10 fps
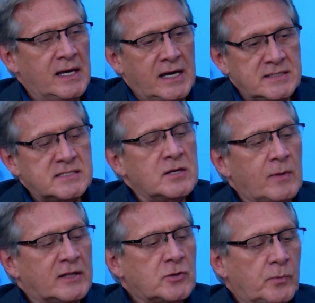Existem
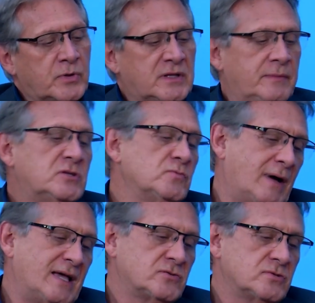quatro comportamentos
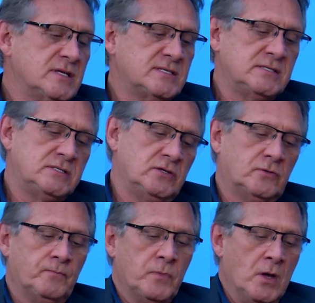básicos nesse sentido.
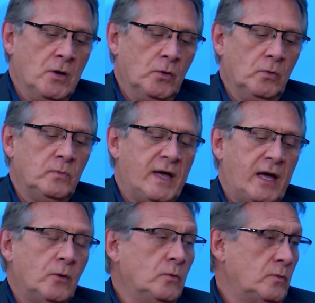Um
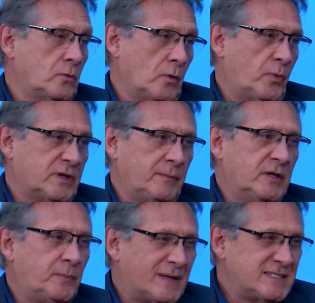é o
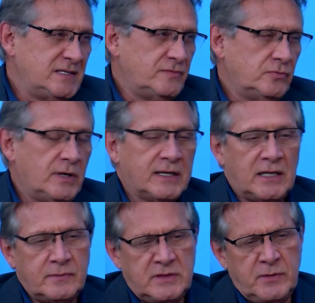comportamento passivo,
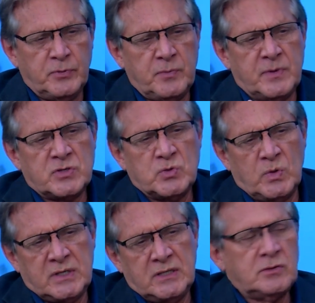aquele tipo de
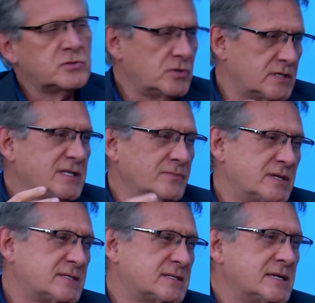pessoa que todos nós temos
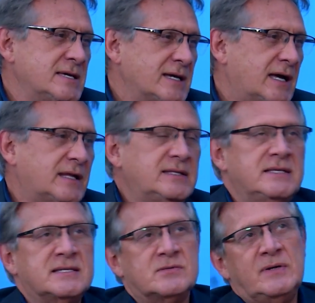essas
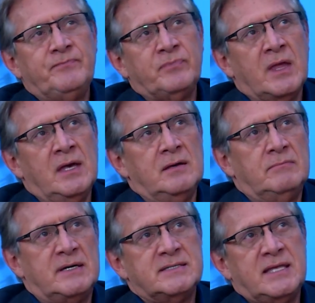características, né?
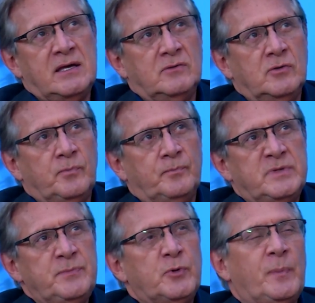Mas tem o
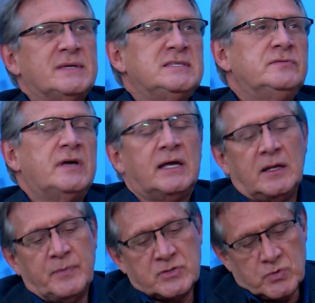típico passivo, que é aquela
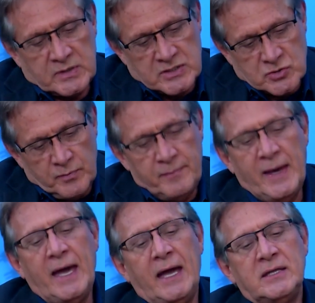pessoa que
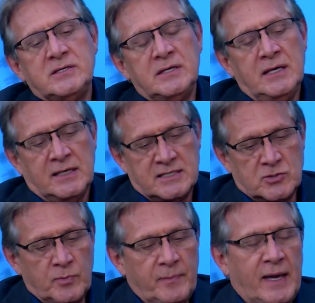submete, que
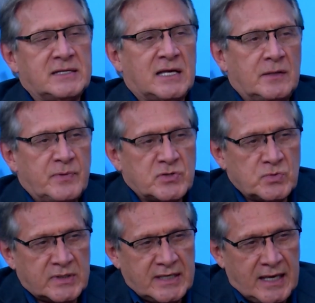submete, aquela pessoa que